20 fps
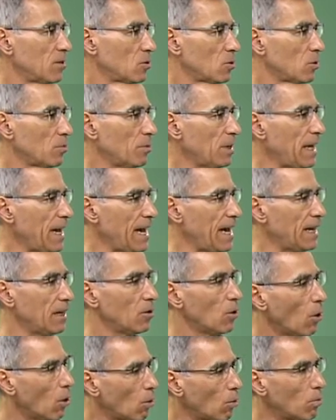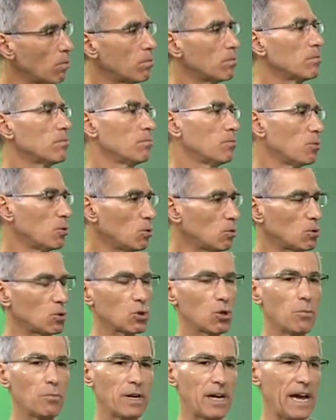sobre L, ou por 1
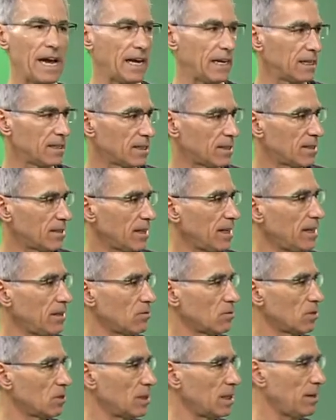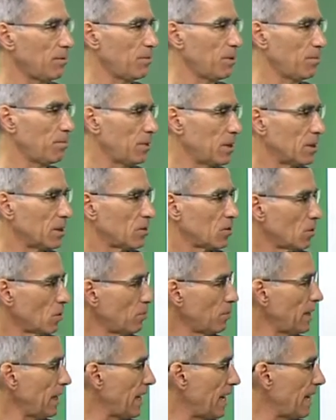sobre L, seno de MP
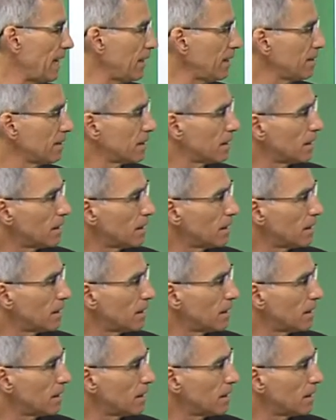sobre L.